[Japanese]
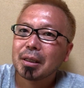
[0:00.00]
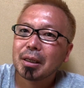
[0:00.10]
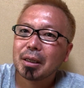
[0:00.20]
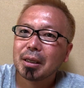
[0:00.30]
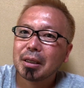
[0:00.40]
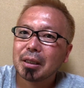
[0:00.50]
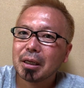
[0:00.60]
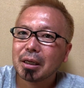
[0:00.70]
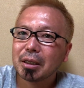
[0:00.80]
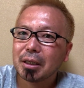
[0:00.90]
でだ
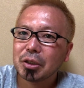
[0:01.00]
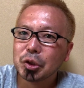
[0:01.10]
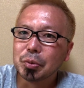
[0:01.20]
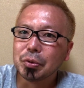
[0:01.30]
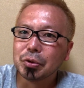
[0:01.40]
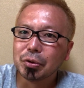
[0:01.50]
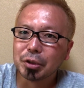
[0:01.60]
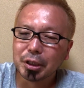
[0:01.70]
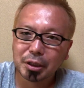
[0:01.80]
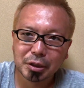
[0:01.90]
からね自分を上
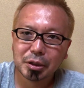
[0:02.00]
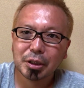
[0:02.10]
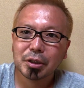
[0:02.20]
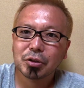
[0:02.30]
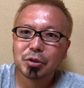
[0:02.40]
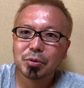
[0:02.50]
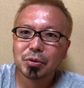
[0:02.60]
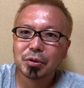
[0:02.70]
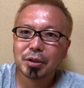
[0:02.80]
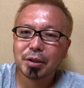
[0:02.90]
機嫌にしていく自分
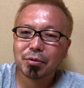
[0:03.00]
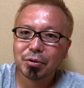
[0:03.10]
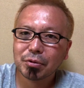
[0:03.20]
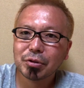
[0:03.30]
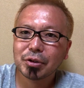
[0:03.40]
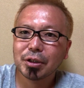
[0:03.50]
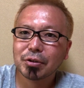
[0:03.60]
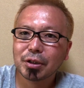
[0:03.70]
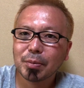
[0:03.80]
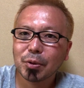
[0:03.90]
の機嫌を良くしてい
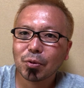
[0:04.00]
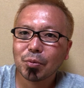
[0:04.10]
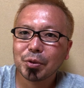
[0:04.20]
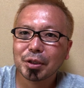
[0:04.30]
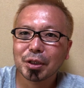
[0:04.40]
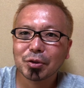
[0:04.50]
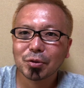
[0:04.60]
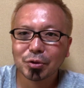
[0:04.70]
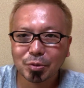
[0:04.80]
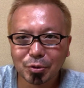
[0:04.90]
くための
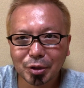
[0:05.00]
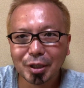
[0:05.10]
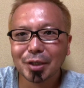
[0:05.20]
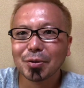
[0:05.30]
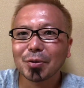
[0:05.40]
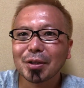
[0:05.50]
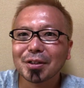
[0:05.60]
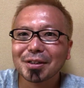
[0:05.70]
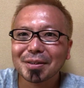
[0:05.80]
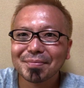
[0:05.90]
コミュニケーションを自分にいかに取ってい
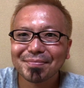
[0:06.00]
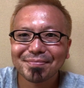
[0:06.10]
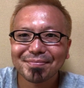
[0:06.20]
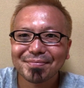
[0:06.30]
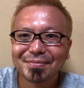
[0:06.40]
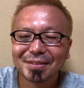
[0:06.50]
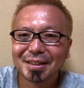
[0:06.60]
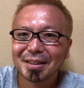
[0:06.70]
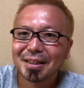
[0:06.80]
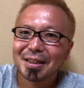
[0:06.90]
くか。ね、
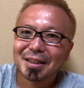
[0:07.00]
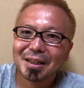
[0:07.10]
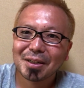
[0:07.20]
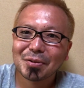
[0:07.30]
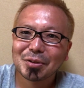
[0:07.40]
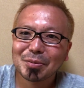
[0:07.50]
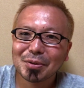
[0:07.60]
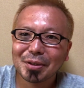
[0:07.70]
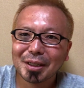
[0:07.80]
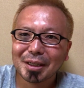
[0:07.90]
だからあの自分
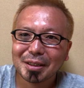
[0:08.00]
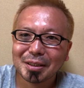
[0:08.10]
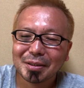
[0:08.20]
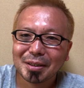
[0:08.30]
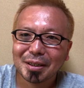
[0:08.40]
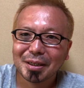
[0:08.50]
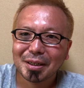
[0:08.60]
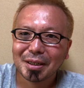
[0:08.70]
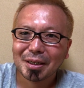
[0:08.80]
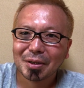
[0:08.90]
の中に、
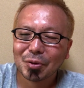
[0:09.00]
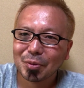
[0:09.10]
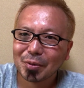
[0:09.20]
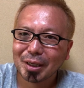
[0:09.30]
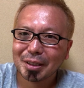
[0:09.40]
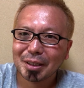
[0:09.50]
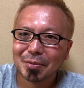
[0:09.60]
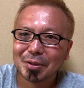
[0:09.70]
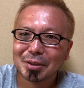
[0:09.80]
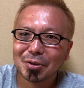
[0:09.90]
えー、子供がいてで
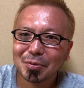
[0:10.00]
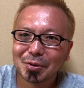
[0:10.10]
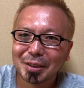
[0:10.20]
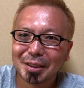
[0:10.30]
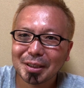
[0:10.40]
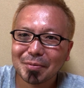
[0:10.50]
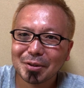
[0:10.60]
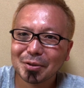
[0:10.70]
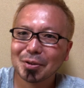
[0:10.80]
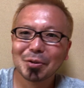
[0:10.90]
もいいし動物がいてでもい
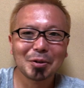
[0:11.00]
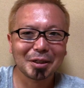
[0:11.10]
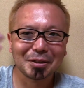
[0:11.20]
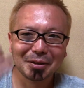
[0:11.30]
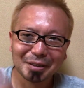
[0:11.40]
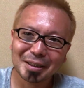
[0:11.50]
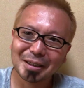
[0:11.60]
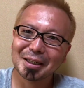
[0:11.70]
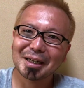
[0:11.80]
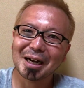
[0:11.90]
いそれにとにかく
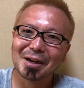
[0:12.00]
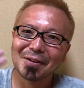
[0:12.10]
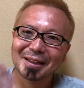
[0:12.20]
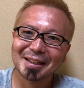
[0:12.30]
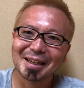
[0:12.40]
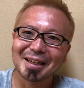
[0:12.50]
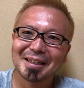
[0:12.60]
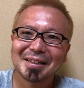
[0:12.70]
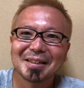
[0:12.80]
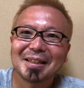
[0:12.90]
関わって
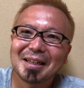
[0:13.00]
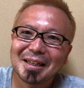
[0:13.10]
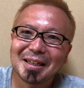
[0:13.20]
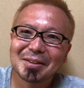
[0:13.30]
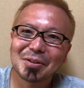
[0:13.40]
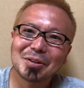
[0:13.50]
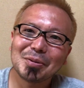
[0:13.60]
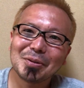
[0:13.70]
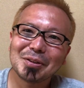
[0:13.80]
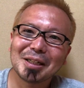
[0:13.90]
でその自
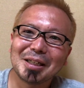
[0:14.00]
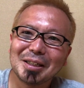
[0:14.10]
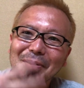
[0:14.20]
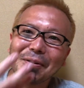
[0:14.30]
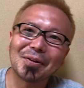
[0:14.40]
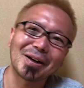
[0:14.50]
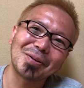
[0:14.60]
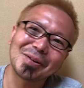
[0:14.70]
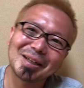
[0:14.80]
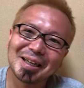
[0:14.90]
分の内側にいるものが
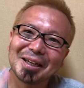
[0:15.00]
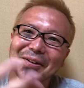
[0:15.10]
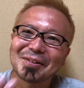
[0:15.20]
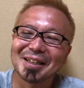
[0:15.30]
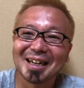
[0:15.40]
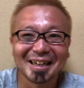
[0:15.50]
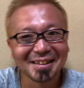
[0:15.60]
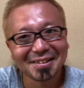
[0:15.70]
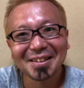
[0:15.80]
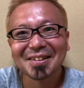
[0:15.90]
こう機嫌よくいられ
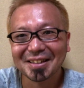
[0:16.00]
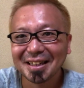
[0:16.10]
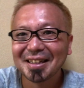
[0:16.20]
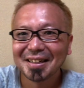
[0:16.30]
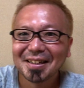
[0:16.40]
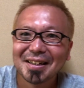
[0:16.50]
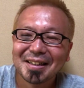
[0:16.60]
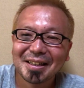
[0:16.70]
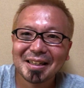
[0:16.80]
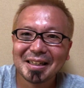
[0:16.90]
るっていう、ね。
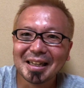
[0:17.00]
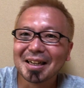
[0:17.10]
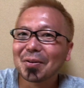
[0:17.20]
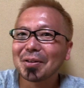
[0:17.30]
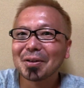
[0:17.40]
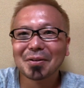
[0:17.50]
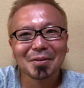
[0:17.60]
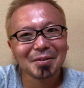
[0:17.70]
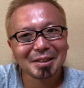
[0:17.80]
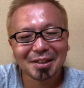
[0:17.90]
でなんかこう
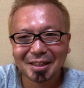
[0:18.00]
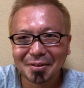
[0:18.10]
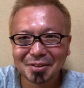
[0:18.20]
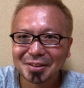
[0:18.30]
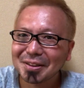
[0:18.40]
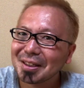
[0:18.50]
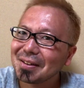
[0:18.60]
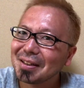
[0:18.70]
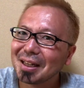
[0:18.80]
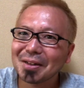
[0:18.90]
ニコニコしてる楽しくして
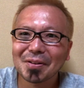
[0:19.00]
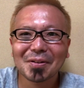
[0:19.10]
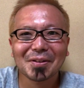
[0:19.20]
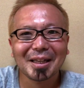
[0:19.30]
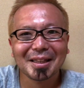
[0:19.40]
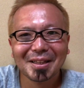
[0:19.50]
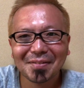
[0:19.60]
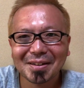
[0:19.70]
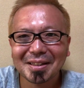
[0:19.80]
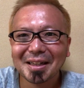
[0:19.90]
るなんかいろんなことやってみ
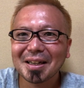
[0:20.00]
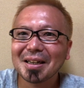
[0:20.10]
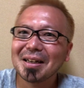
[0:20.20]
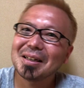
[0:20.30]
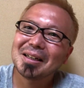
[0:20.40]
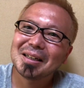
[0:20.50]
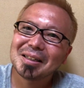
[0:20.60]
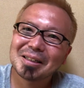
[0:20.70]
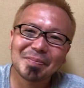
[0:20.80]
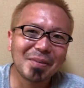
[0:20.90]
るで
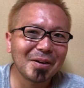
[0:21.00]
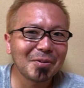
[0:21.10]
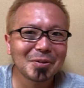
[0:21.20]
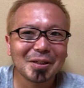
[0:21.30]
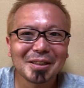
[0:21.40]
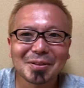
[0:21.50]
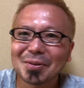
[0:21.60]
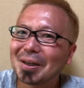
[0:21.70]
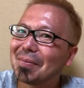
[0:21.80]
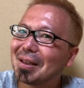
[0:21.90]
失敗を恐れずそこ
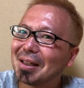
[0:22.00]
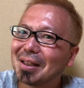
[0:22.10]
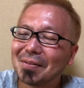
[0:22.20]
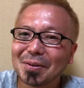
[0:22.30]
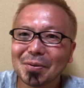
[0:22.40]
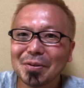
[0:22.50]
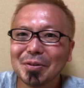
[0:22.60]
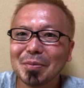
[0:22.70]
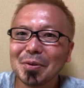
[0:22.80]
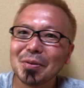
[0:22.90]
から学んでみるこういう
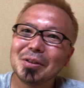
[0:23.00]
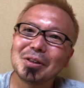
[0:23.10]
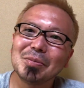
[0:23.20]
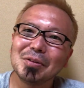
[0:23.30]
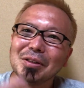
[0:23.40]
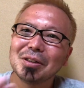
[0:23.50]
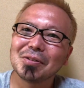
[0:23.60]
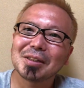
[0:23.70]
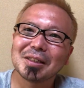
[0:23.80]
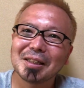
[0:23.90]
モードに自分自身を
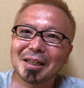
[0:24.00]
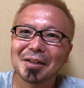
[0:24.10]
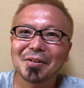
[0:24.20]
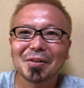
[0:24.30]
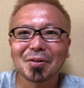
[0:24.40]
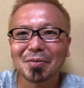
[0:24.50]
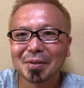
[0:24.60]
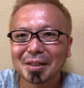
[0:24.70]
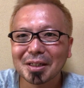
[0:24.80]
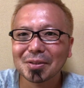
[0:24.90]
させてあげるような
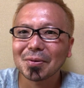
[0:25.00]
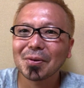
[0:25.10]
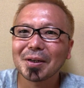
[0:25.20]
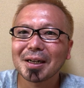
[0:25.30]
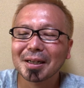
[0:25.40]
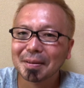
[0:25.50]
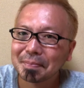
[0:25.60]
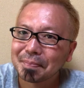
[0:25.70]
コミュニケーション声かけ